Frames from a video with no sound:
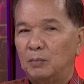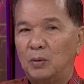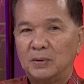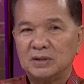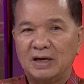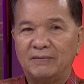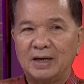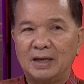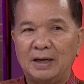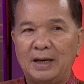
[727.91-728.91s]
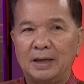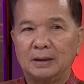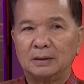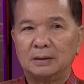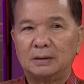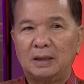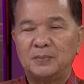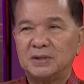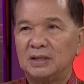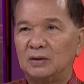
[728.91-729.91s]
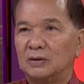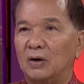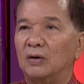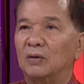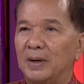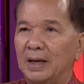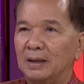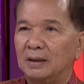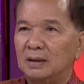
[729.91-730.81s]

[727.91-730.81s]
ผมเข้าใจว่าครั้งแรกท่านพิชิตก็ถอยออกมา